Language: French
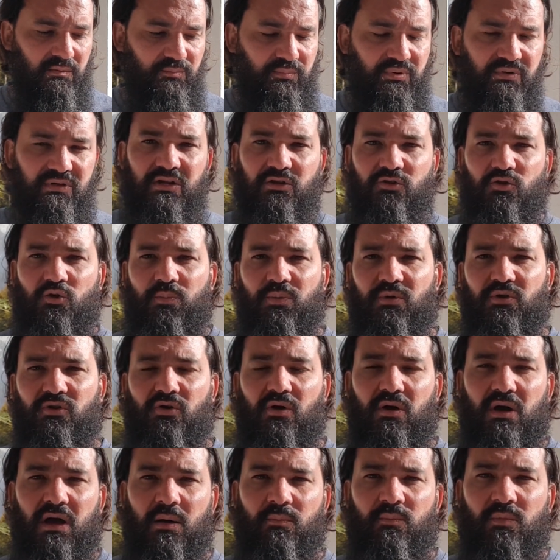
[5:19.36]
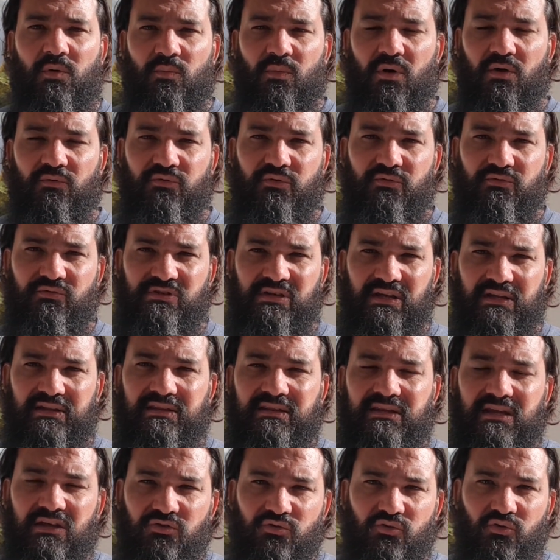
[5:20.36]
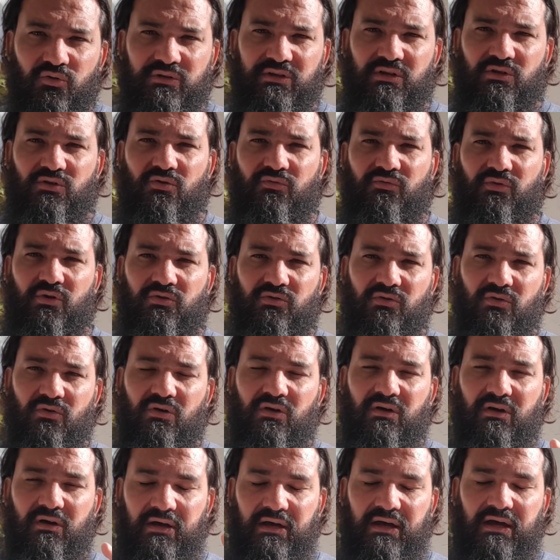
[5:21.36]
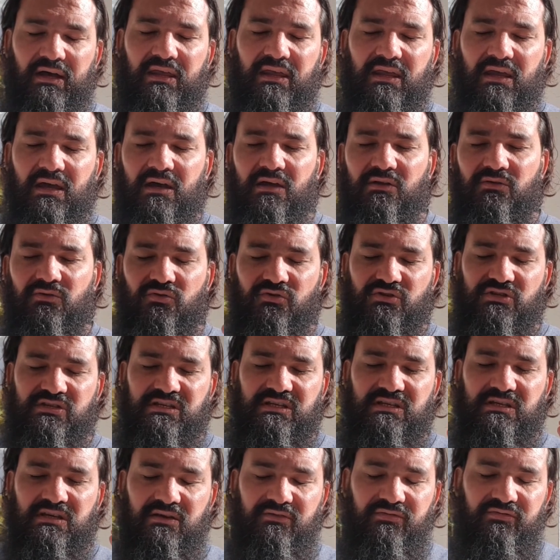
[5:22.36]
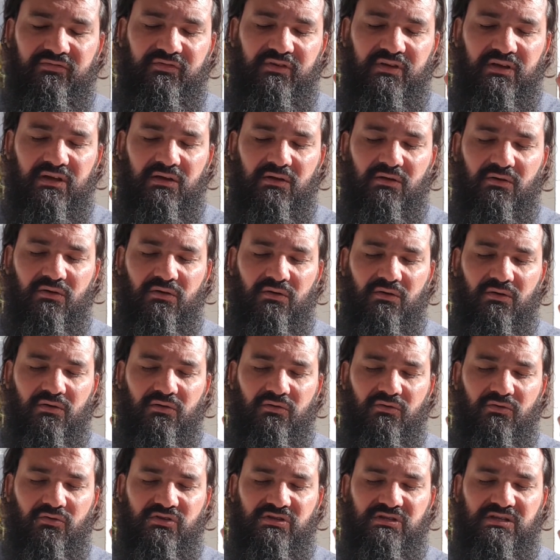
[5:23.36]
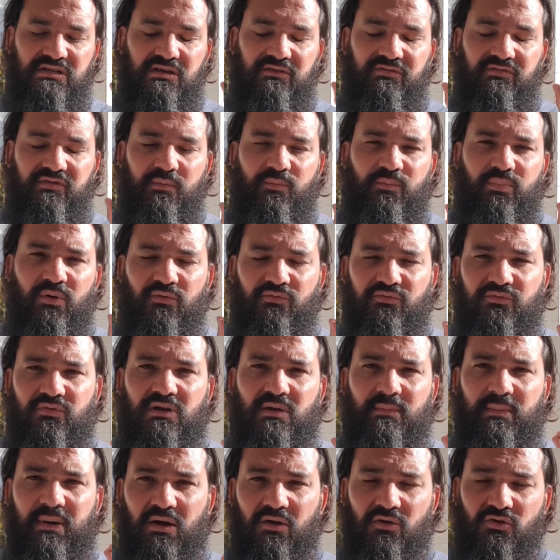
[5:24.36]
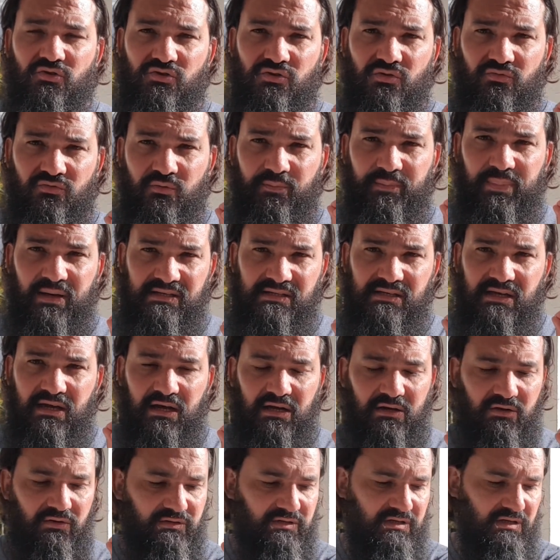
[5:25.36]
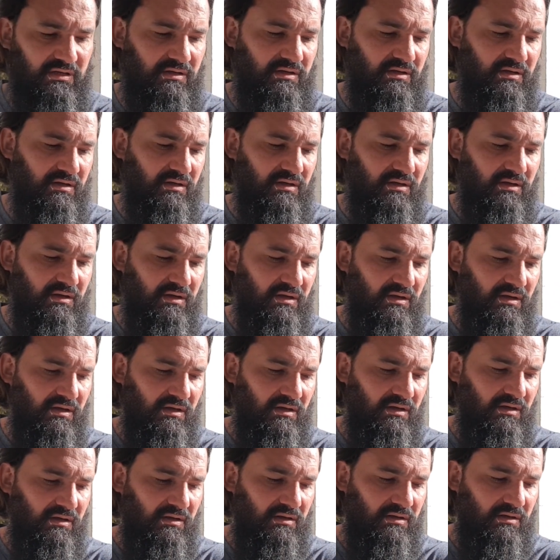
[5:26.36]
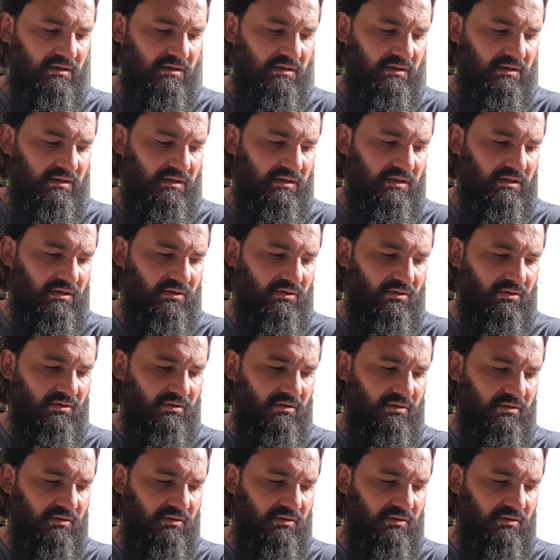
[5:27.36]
peut-être que pendant un moment vous vous êtes détourné de votre rien de ce qui est fait, euh, de ce qui est fait pour vous. Les balances ne vous passera à côté. Et euh,